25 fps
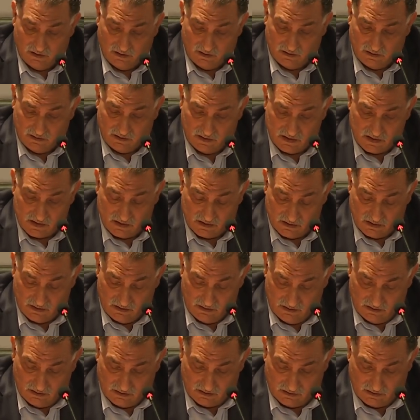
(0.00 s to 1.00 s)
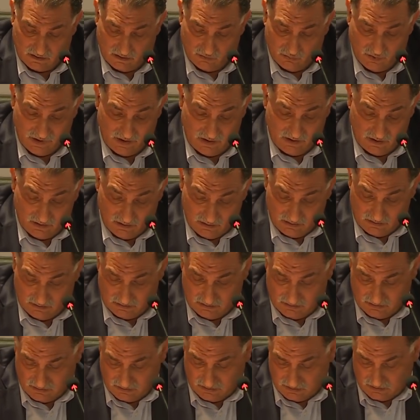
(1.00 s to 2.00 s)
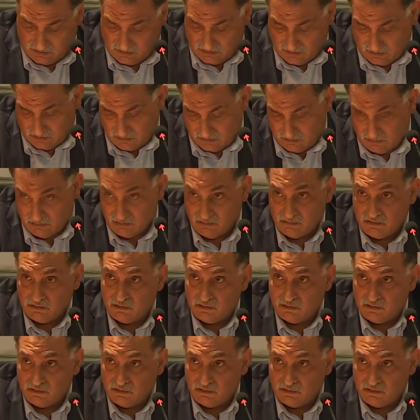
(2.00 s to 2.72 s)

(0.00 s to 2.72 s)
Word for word: النظري الطويل آه،